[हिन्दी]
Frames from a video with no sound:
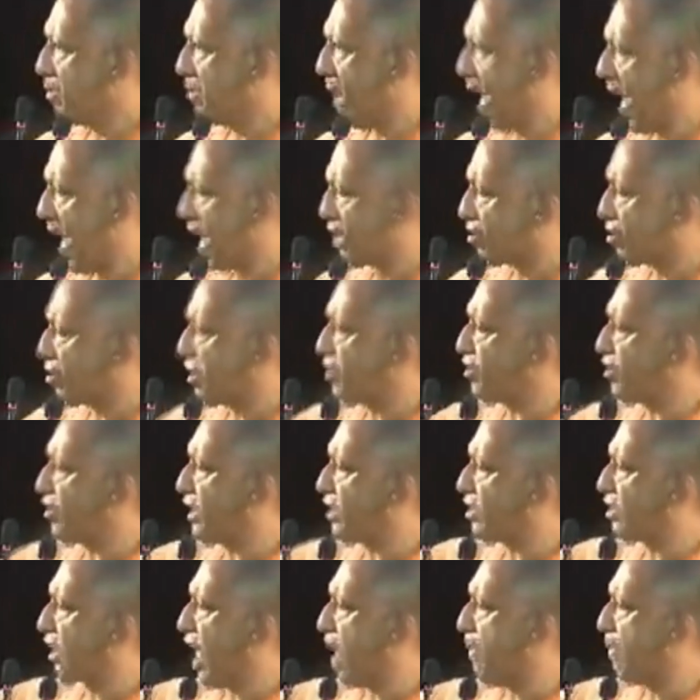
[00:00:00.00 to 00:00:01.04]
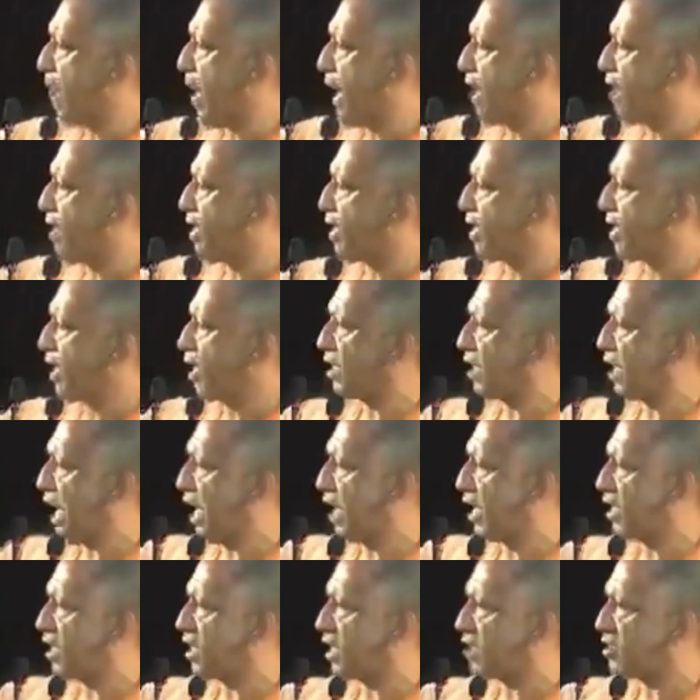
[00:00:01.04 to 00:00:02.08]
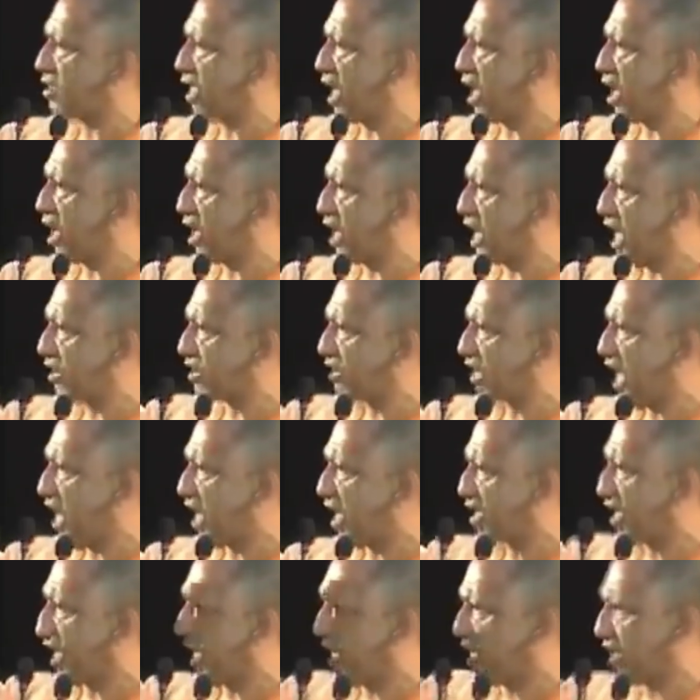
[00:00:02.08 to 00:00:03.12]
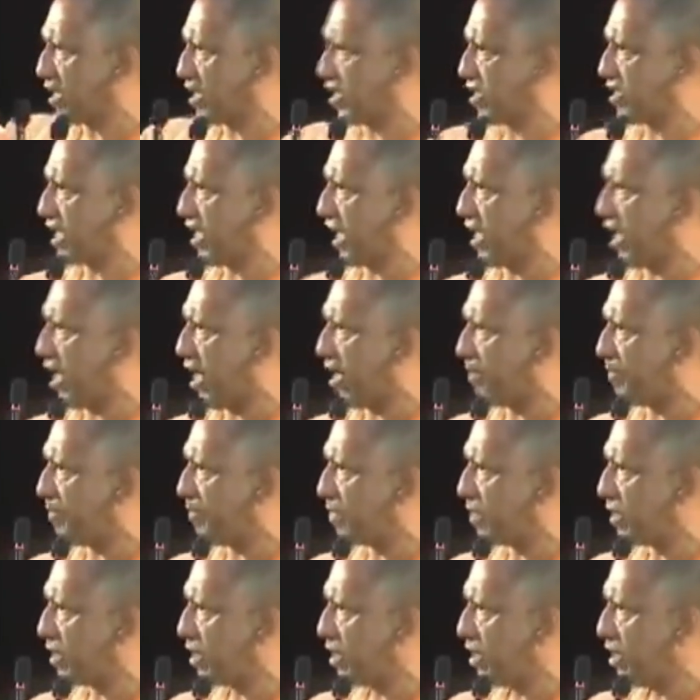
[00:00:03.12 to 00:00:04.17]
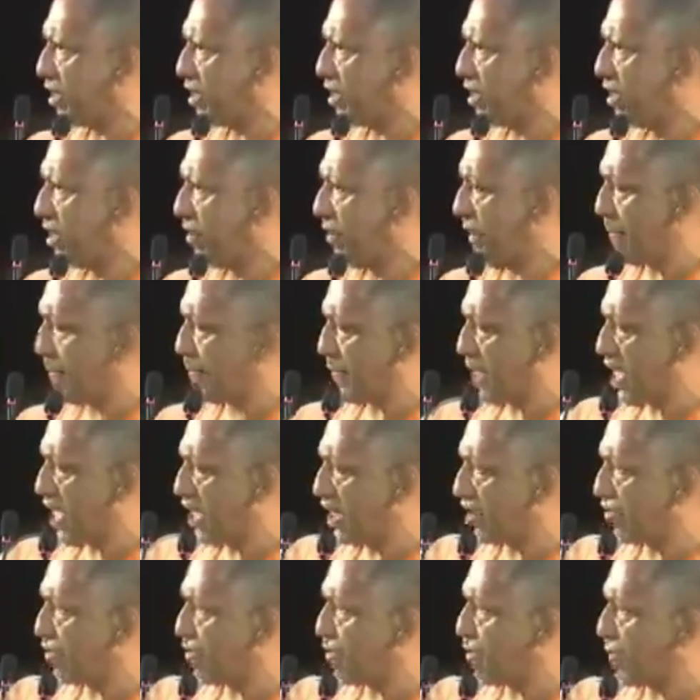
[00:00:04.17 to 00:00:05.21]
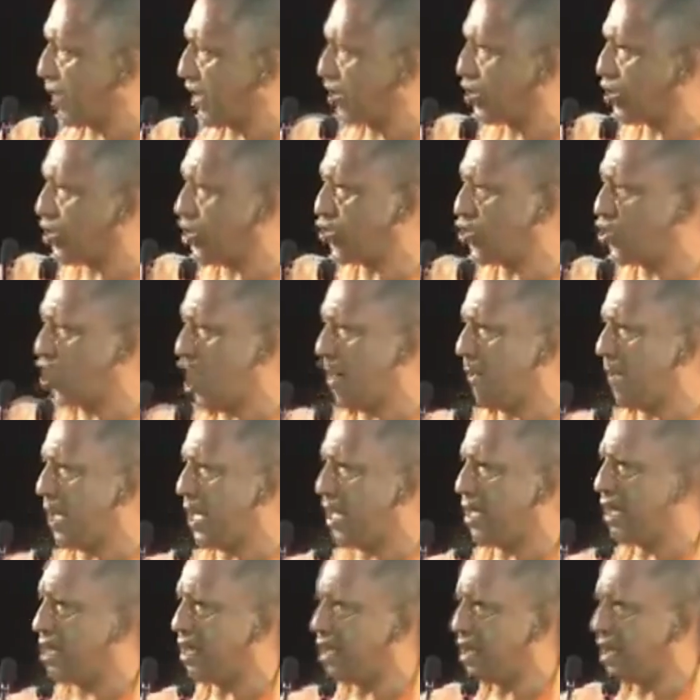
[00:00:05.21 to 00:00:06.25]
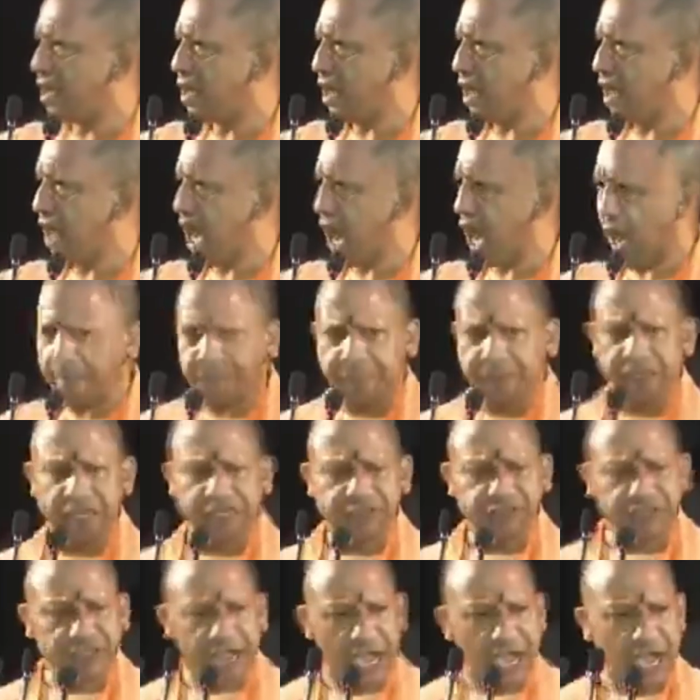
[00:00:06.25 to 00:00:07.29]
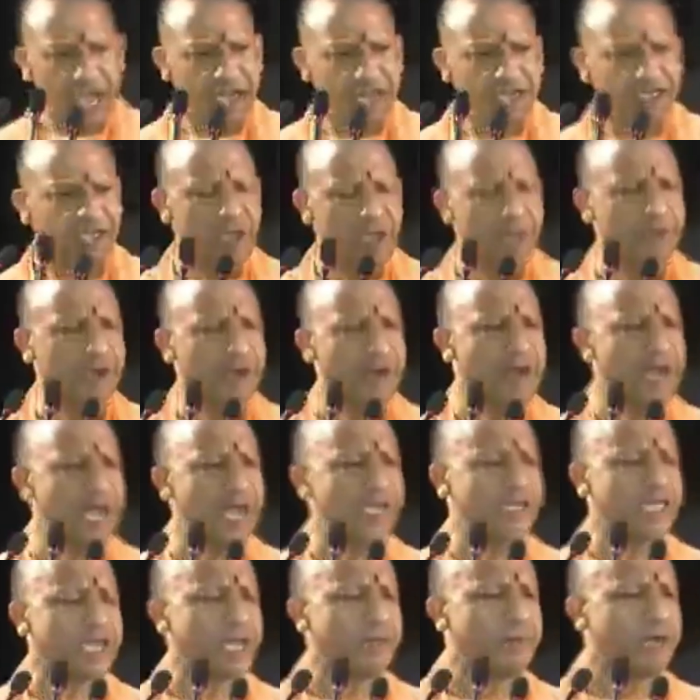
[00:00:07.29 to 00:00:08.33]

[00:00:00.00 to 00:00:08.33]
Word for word: भारतीय जनता पार्टी का कार्यकर्ता लगातार कार्य करता रहा विपरीत परिस्थितियों में अपनी जान की प्रवाह के